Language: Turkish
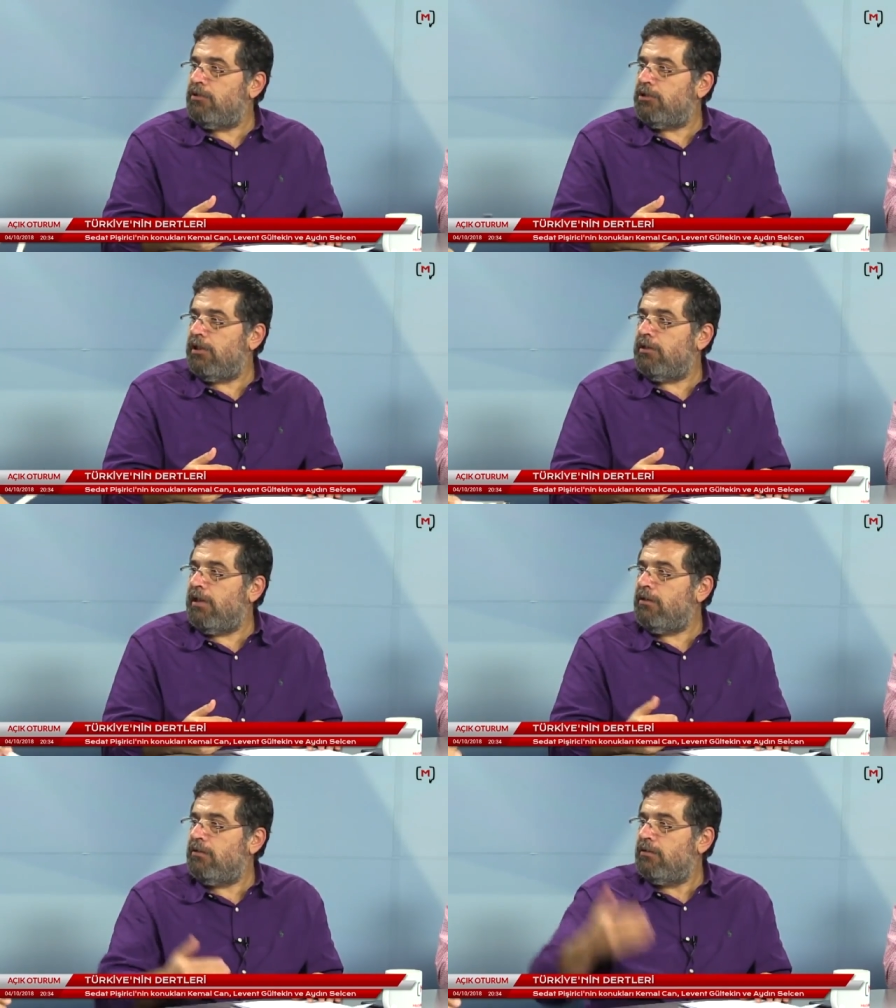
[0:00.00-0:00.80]

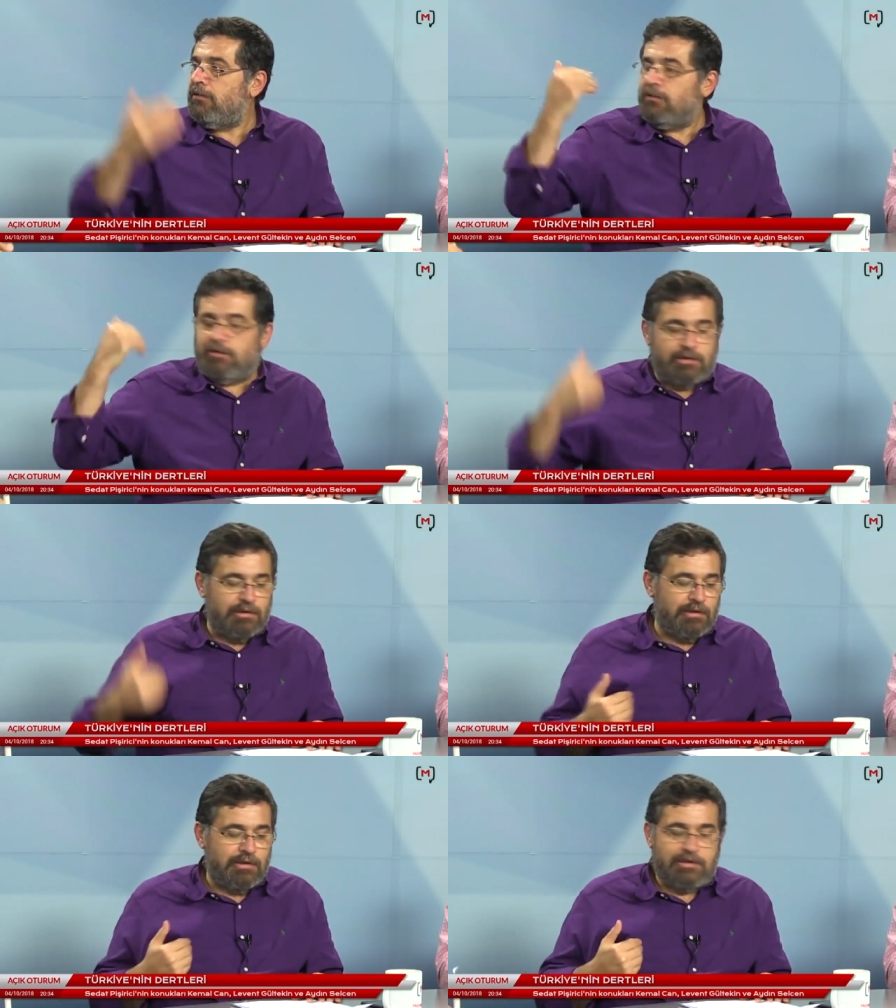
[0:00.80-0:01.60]
şeyden
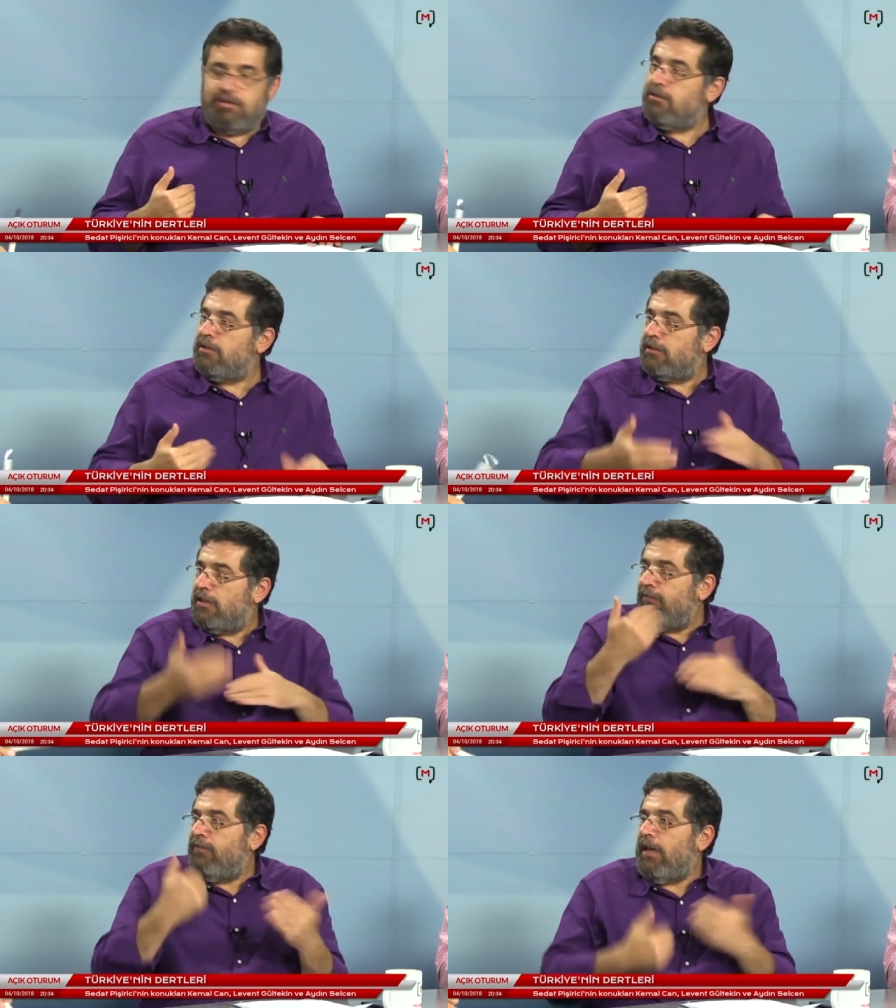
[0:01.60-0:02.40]
e,
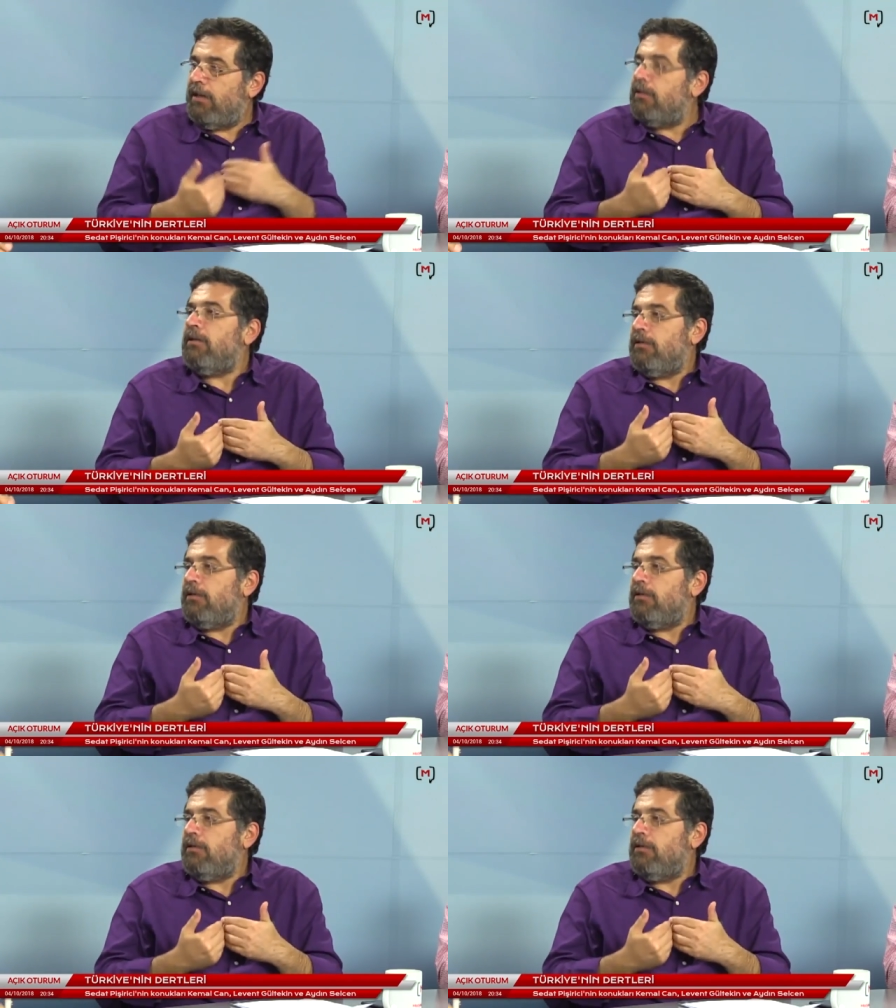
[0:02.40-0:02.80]
İznik'ten filan